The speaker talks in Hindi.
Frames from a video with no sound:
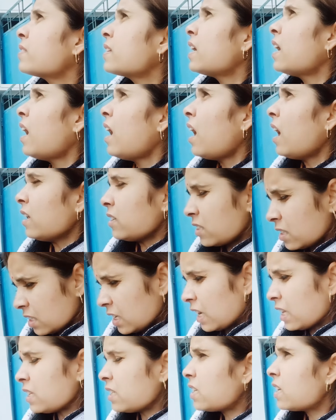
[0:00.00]
आज
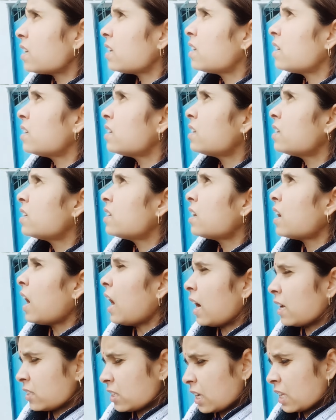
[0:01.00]
जल्दी से हाँ
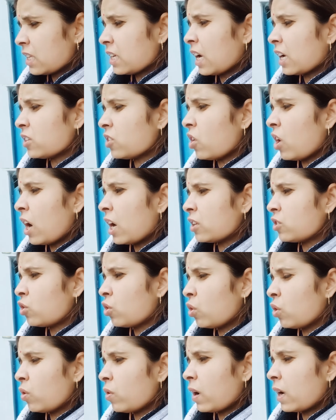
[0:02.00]
जल्दी आ जाओ हाथ धो
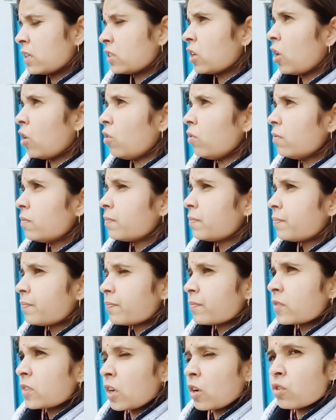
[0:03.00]
लो आ जाओ
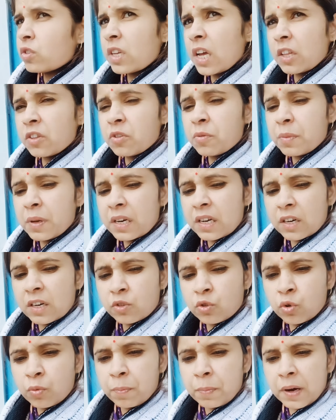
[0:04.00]
चलो साथ में मिलकर
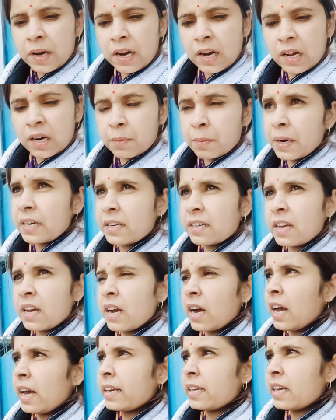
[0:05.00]
धूप में खाना बैठ के
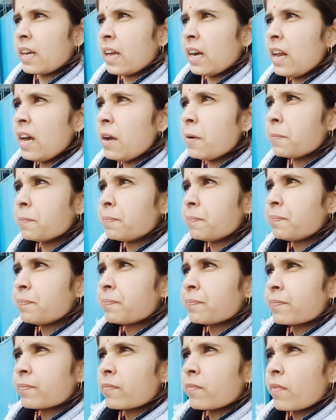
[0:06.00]
खाएंगे है ना तो
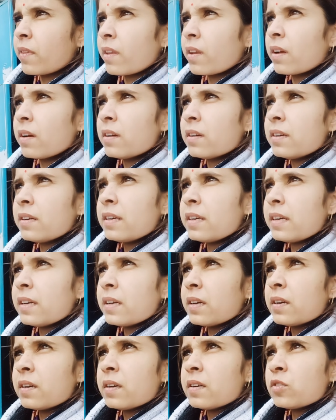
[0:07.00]
पूजा करना
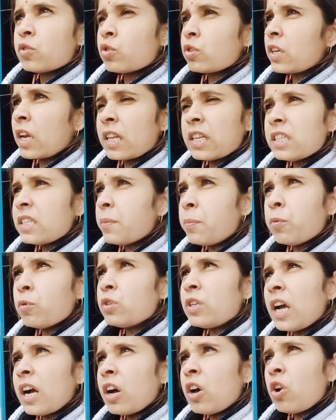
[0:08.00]
तो जल्दी से पूजा
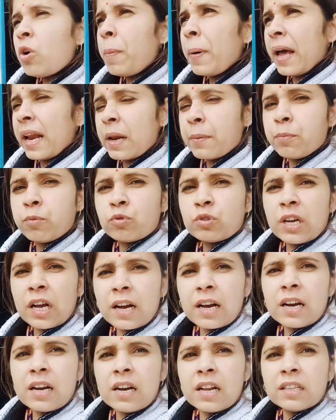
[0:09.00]
करो पहले पूजा
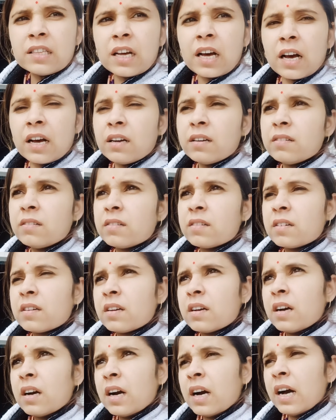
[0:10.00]
करना था
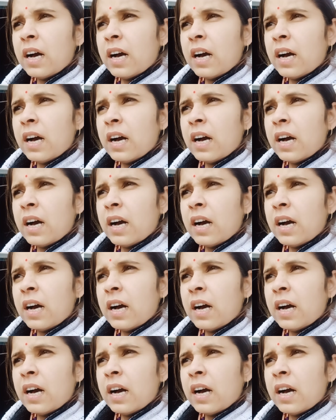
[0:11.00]
हाँ